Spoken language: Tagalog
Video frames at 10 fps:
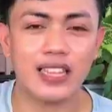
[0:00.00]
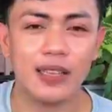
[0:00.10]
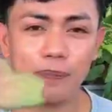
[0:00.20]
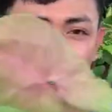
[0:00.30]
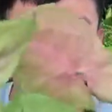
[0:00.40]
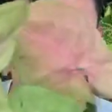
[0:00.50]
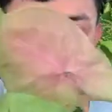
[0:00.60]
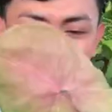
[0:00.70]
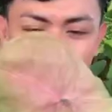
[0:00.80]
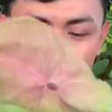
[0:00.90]
may Ating
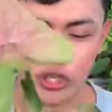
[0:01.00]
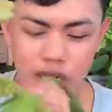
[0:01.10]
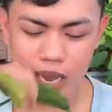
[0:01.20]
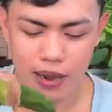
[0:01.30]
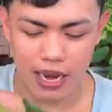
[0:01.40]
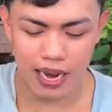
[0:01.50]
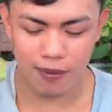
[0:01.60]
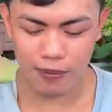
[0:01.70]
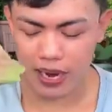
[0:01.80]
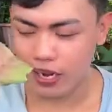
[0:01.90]
pink illusion na
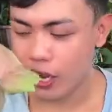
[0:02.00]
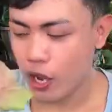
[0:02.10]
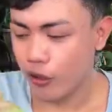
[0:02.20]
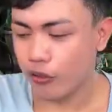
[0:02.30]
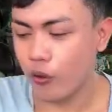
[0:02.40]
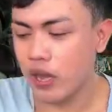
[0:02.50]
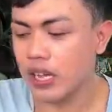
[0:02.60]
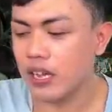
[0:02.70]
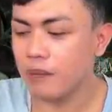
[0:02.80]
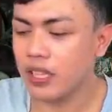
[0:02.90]
halaman. So,
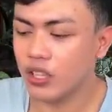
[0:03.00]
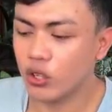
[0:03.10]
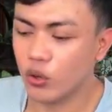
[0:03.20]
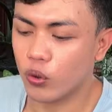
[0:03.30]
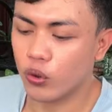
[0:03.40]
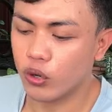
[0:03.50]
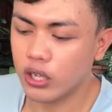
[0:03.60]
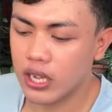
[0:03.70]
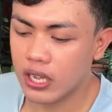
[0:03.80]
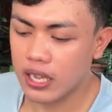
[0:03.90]
ang gagamitin
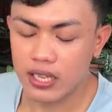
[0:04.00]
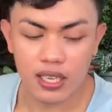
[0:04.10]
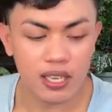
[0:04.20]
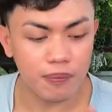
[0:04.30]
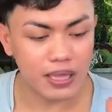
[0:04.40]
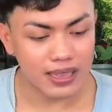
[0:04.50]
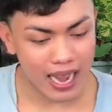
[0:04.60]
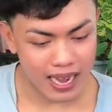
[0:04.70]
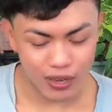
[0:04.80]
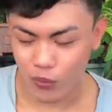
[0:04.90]
kong
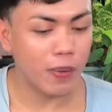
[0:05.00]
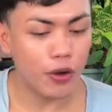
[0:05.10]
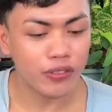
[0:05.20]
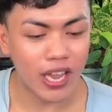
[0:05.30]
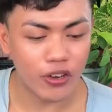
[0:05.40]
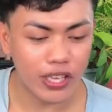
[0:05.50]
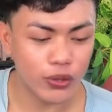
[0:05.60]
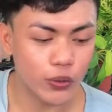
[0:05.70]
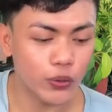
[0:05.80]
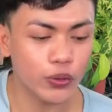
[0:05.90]
kagamitan. So, meron tayo
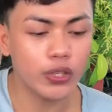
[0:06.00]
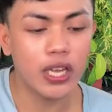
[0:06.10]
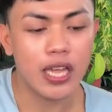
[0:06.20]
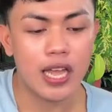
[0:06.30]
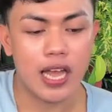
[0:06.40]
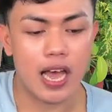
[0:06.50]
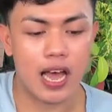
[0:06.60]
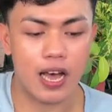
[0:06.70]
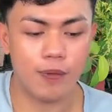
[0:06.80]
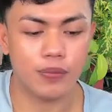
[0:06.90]
dito
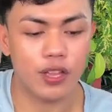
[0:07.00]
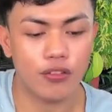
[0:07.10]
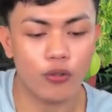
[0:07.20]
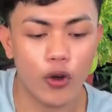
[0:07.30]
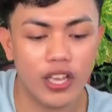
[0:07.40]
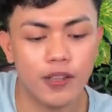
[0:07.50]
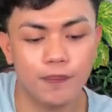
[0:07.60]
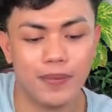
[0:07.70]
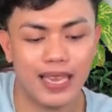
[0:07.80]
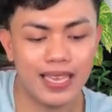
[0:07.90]
um,
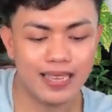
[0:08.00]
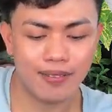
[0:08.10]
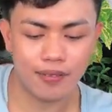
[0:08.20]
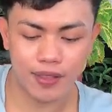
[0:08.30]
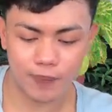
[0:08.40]
soil mix.